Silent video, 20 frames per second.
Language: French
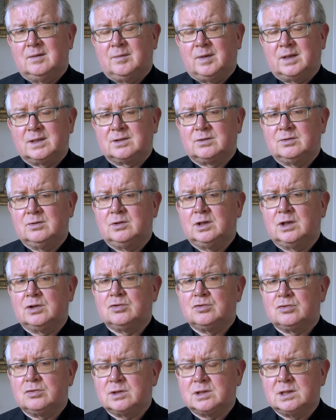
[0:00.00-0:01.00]
Parce qu'on a
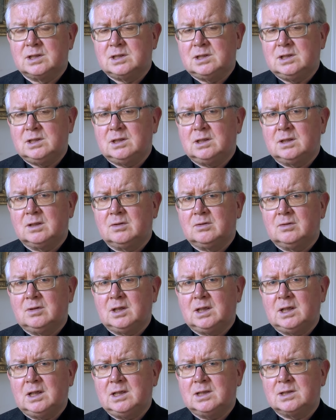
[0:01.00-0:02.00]
toujours cette idée que
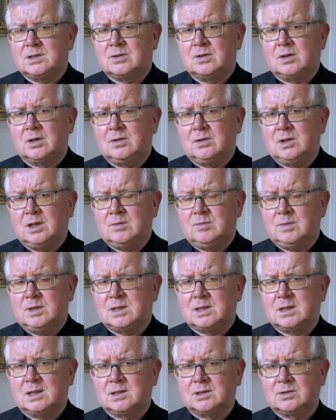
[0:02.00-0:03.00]
l'Église serait une
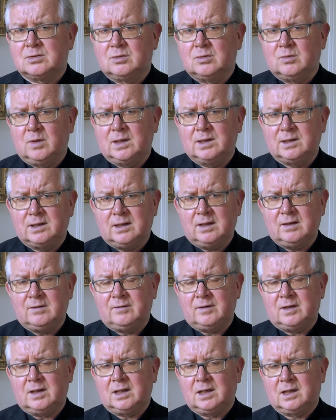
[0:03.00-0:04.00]
administration lointaine
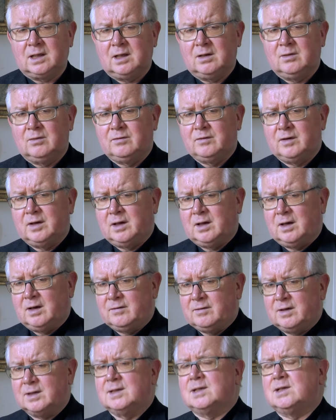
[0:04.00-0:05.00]
vers laquelle on va
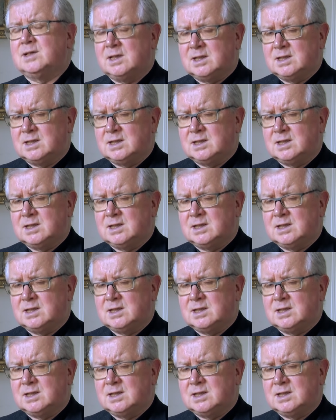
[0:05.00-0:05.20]
avoir des